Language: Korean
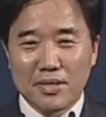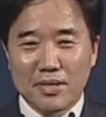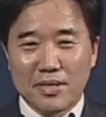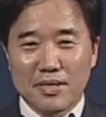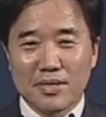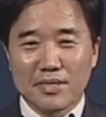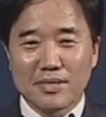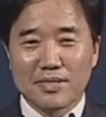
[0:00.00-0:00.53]

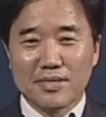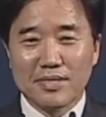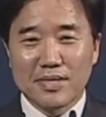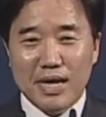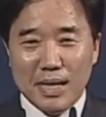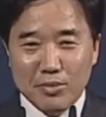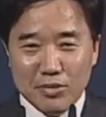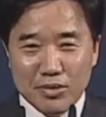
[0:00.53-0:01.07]
어, 그
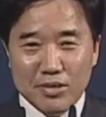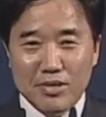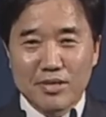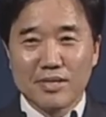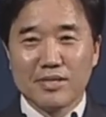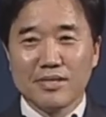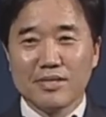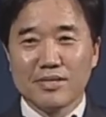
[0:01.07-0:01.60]
까부로는
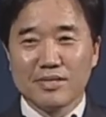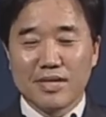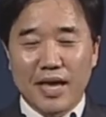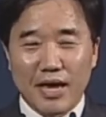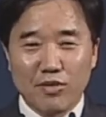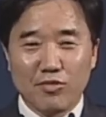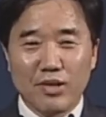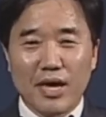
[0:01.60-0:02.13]
그
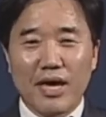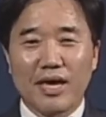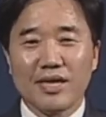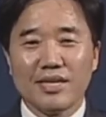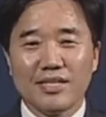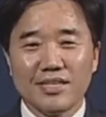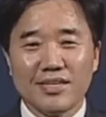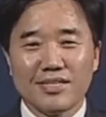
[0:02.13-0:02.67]
대위에
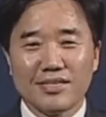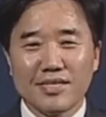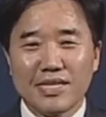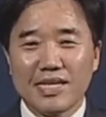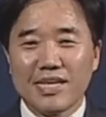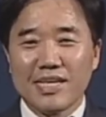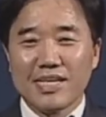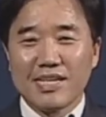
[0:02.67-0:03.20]
있는
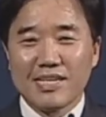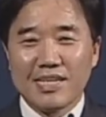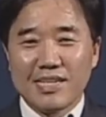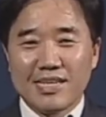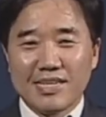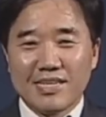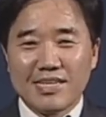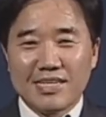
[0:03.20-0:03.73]

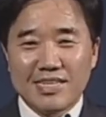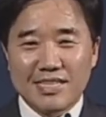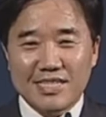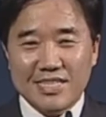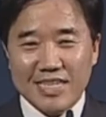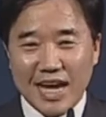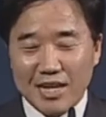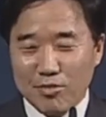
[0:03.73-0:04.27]

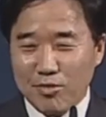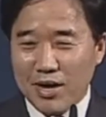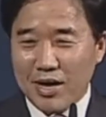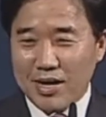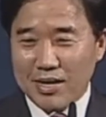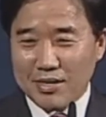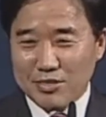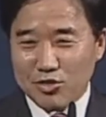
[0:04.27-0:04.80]

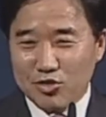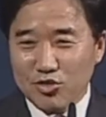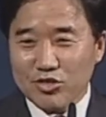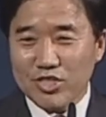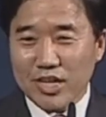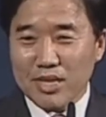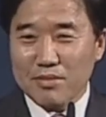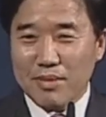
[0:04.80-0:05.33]
쌀과
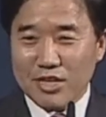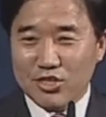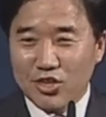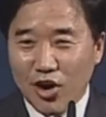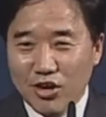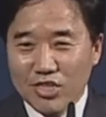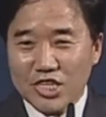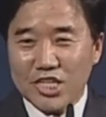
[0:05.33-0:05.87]
죽정이는막
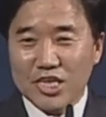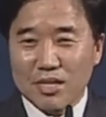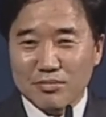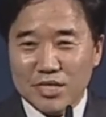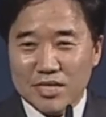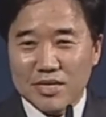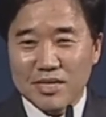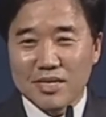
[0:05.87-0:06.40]

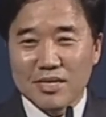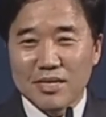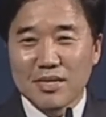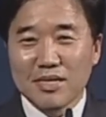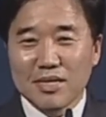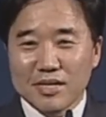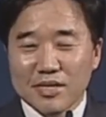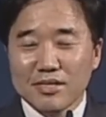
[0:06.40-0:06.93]
정신없이
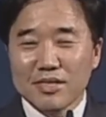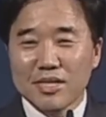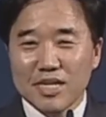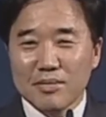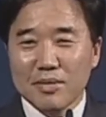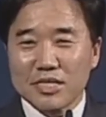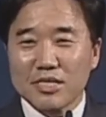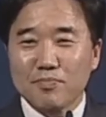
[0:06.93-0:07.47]

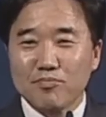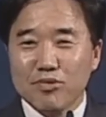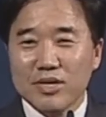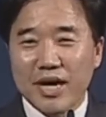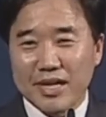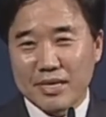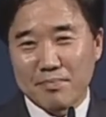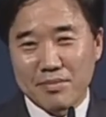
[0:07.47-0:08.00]
흔들리면서
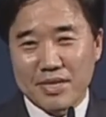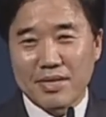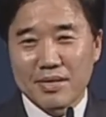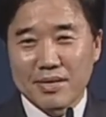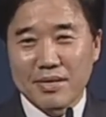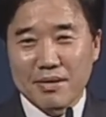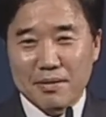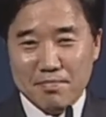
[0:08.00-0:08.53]
분리가 됩니다.
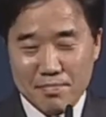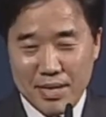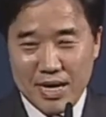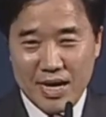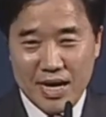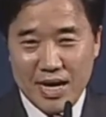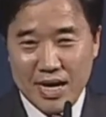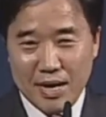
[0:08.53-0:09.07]
막
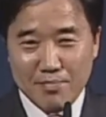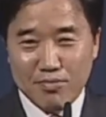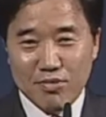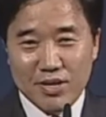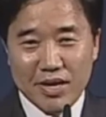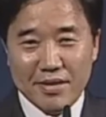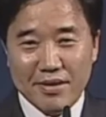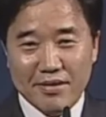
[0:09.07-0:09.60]

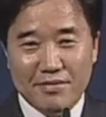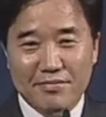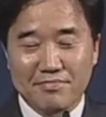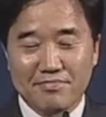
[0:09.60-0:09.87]
분리가 돼요.